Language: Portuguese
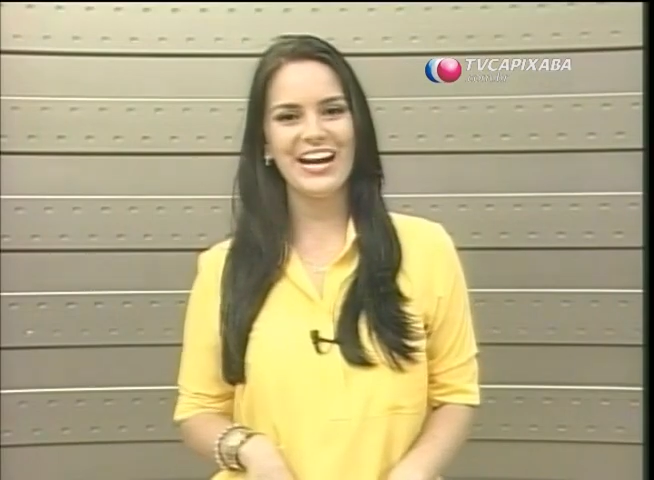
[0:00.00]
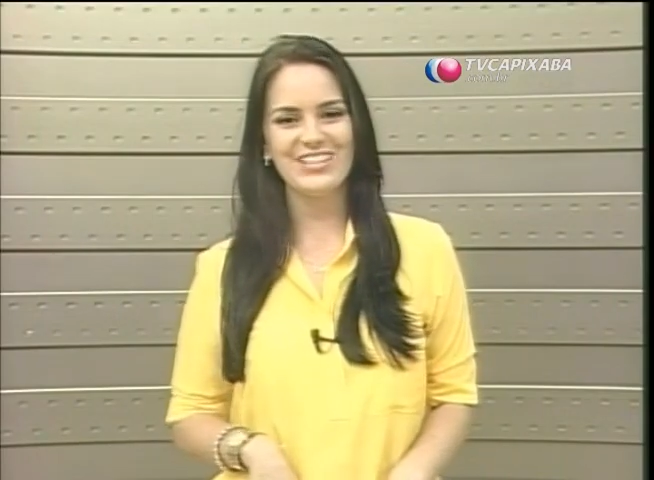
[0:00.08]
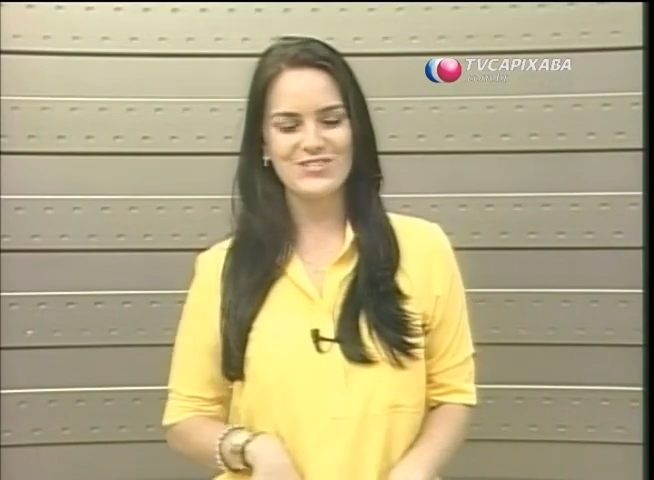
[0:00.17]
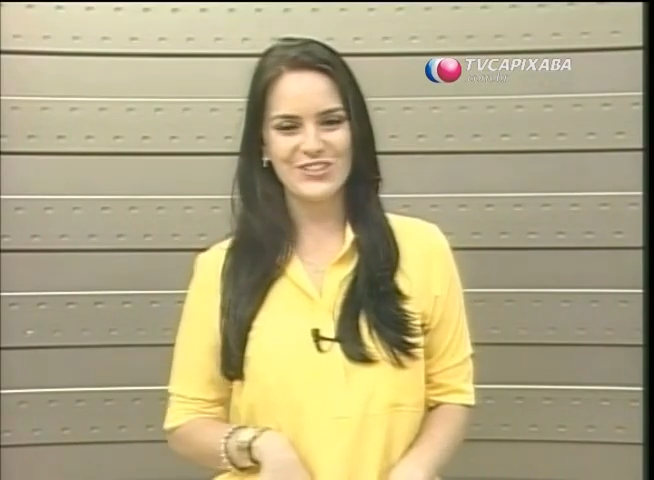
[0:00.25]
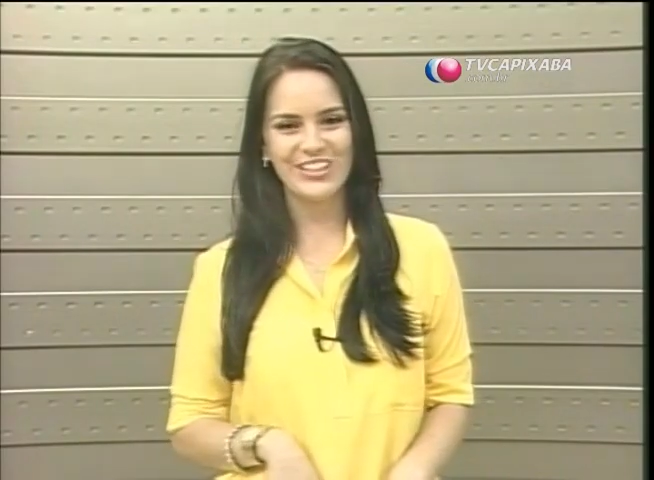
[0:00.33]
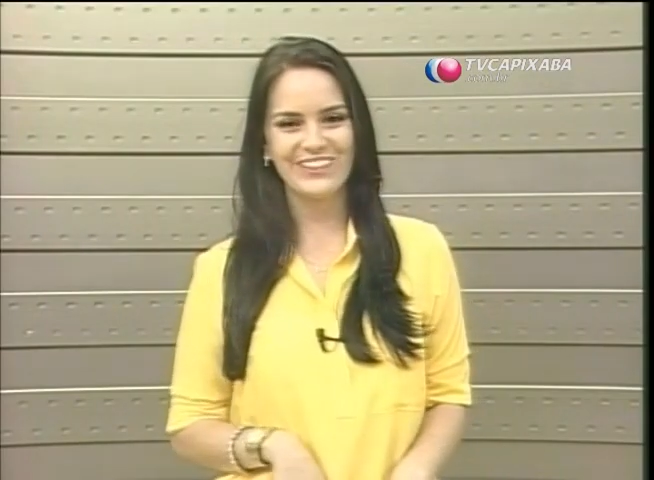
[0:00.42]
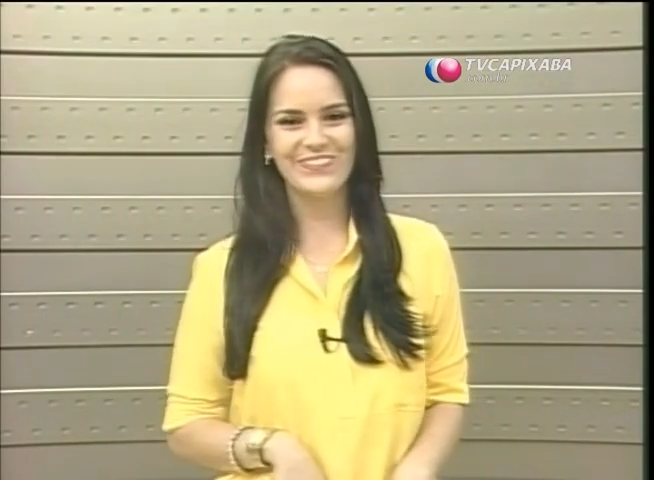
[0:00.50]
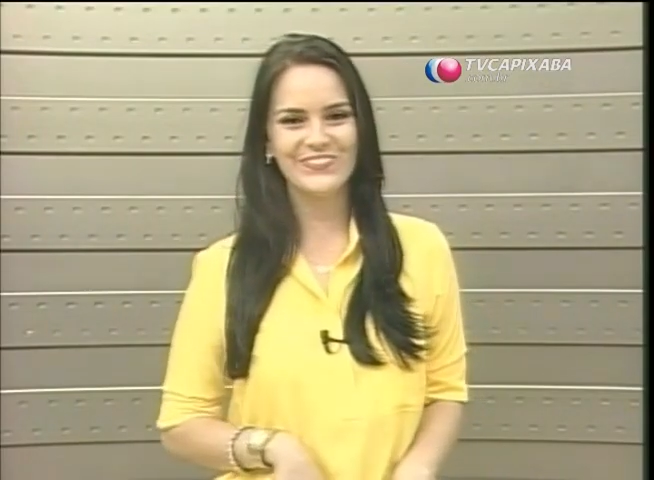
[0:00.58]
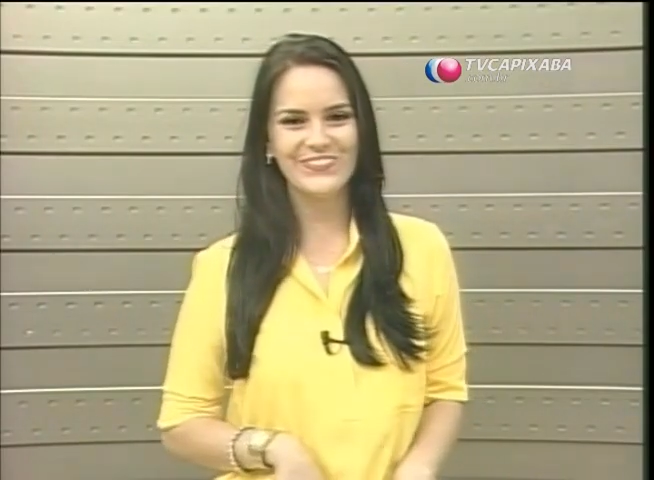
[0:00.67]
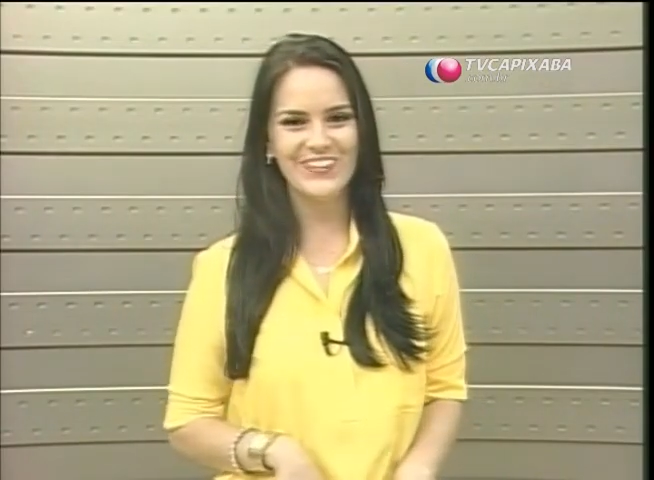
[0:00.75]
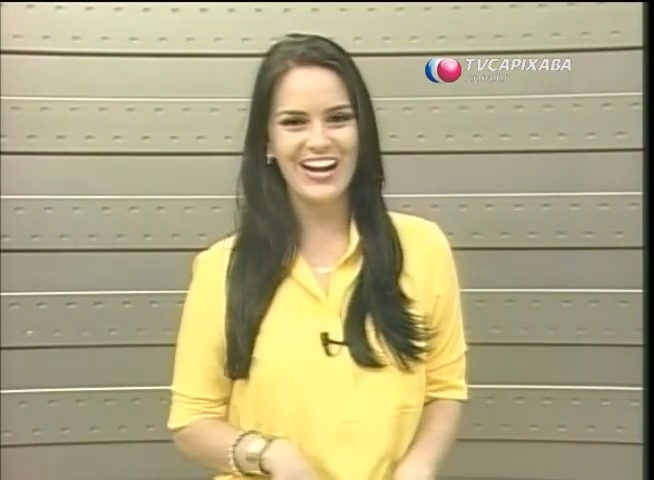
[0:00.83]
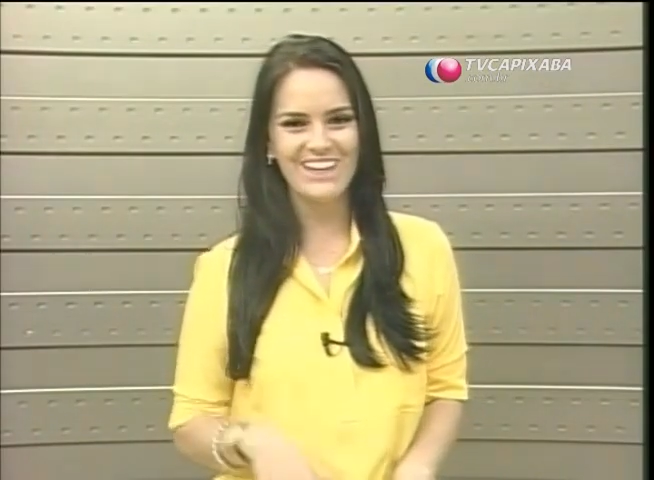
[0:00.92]
Agenda
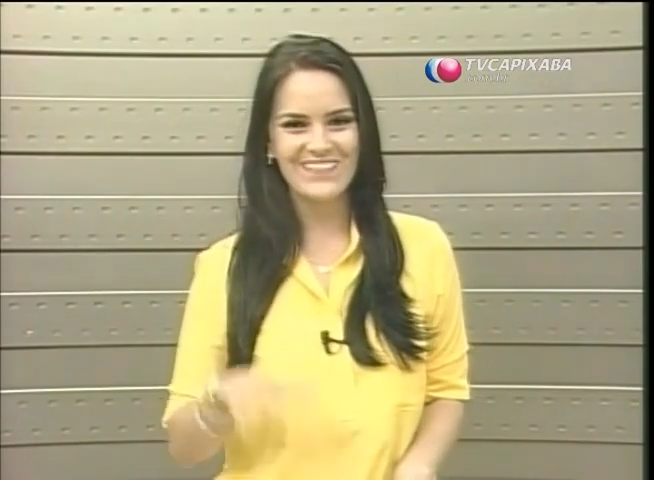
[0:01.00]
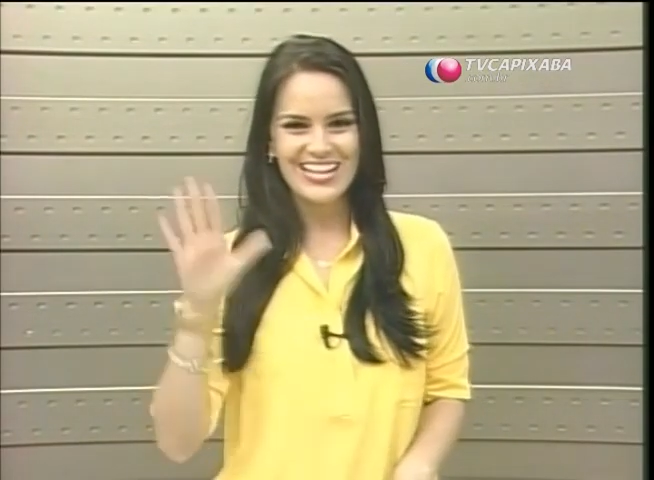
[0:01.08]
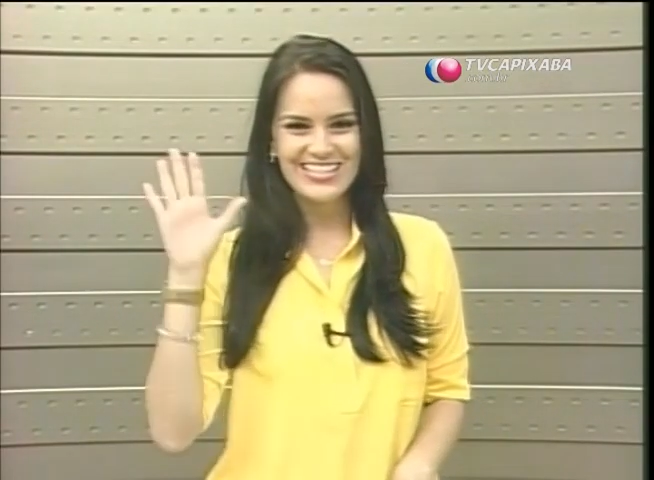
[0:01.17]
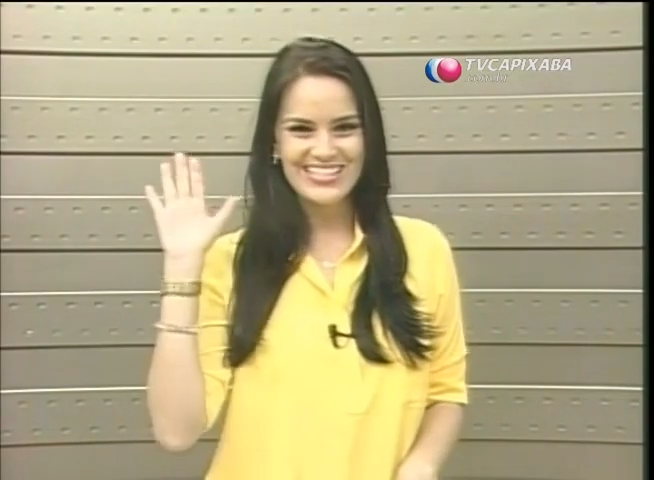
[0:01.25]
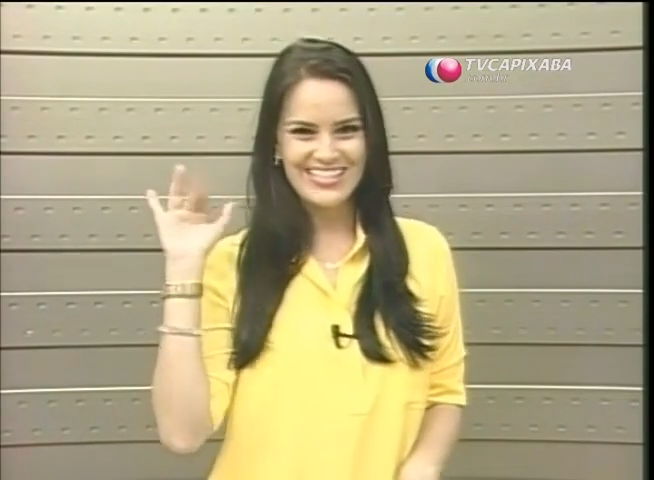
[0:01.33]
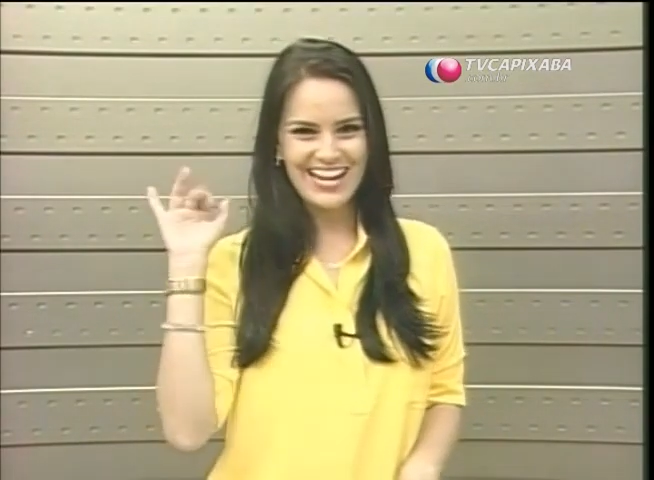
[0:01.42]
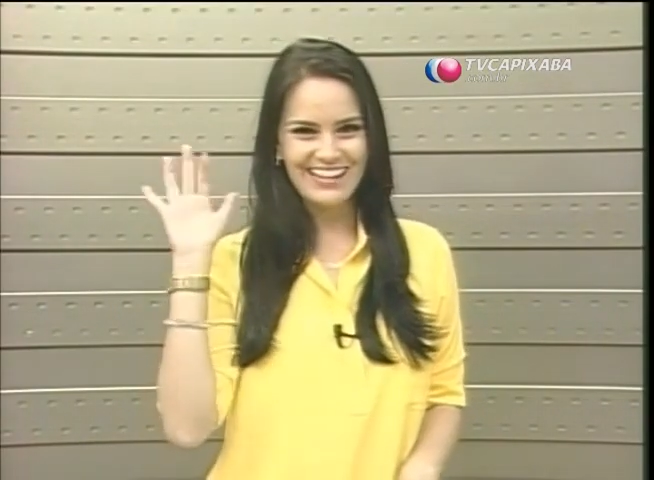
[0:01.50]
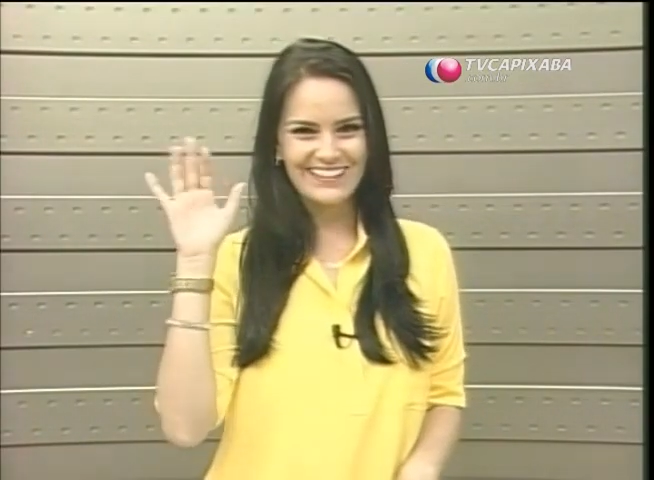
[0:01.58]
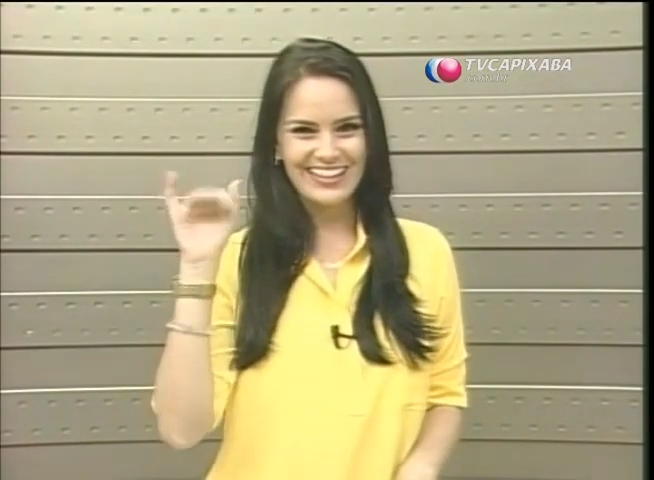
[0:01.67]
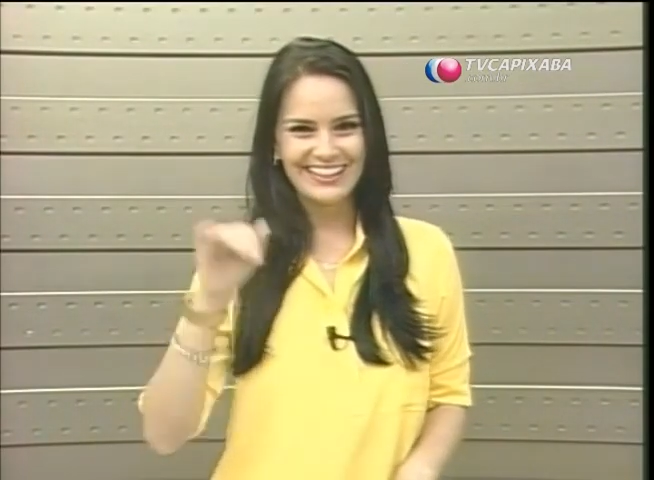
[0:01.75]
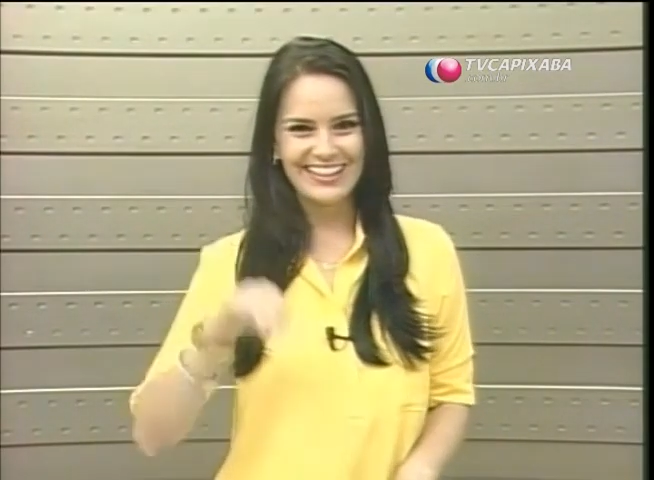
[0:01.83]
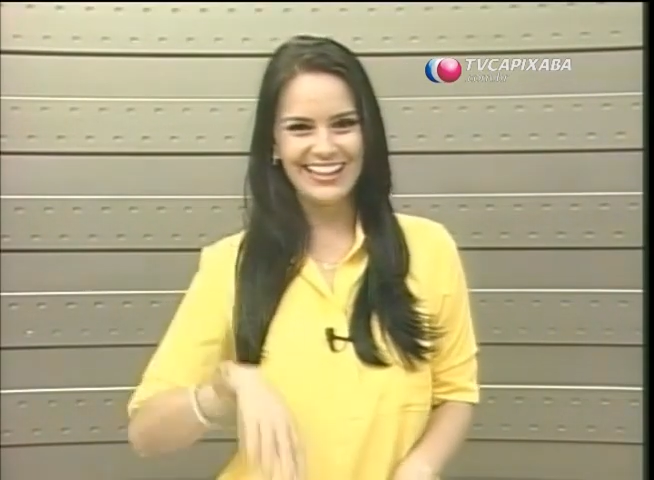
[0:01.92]
Cultural. Tchau,
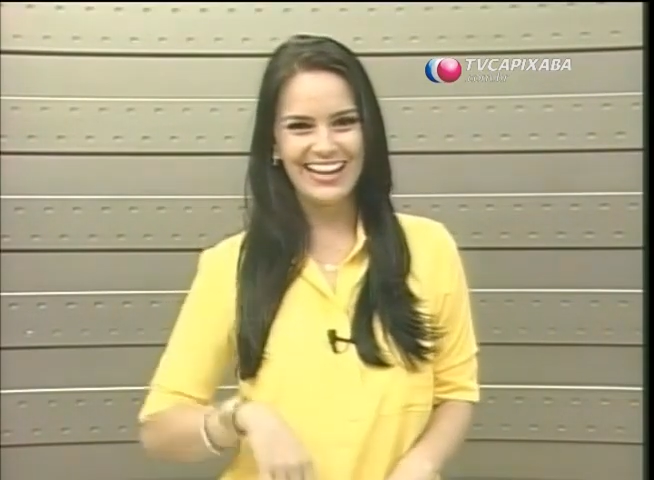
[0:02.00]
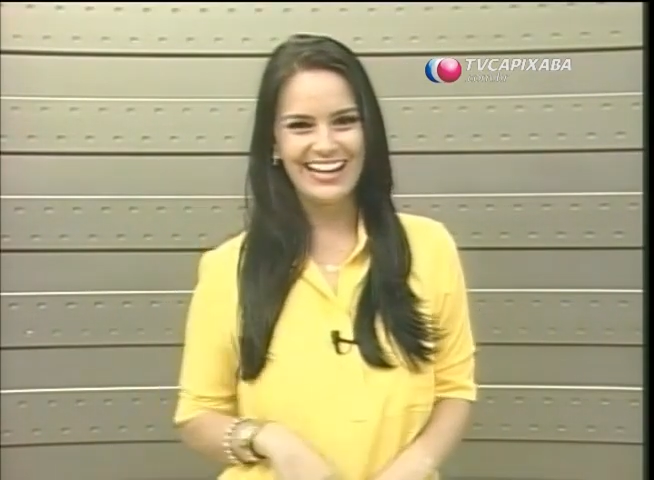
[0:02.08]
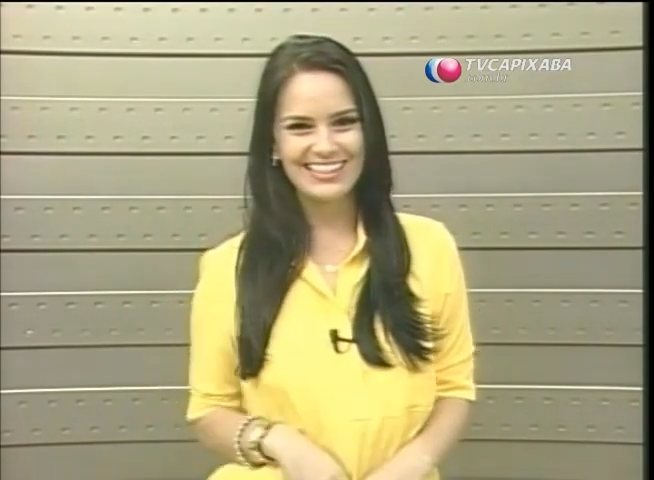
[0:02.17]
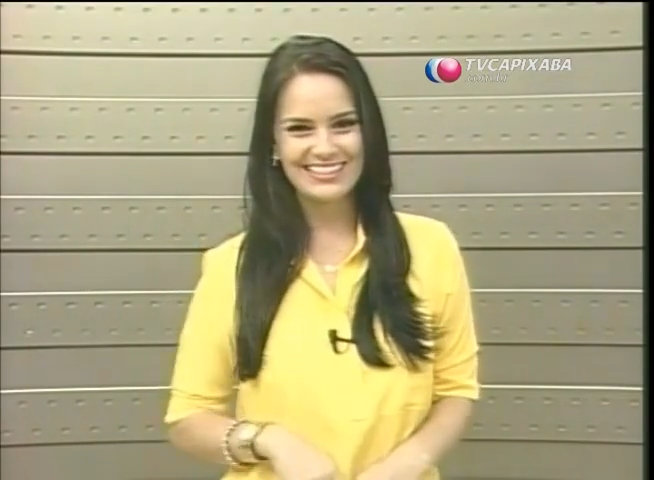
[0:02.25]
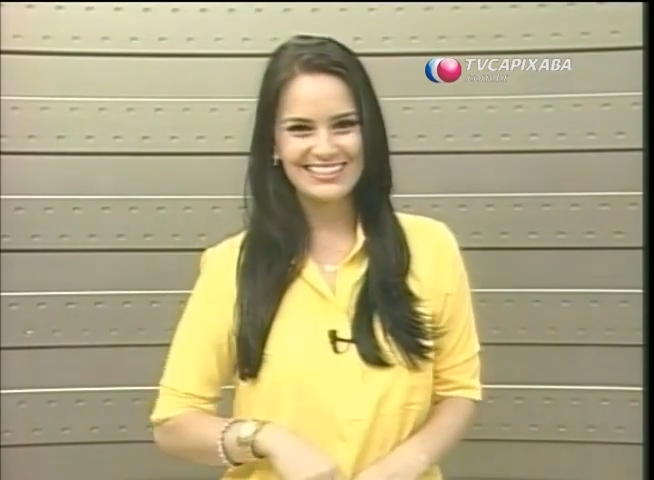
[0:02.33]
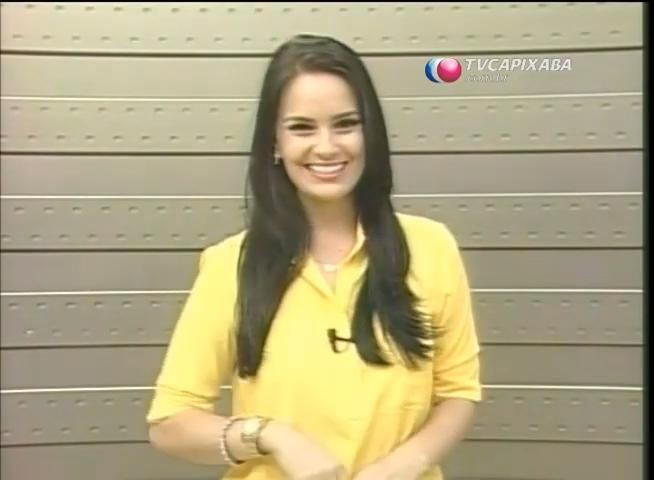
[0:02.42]
até lá!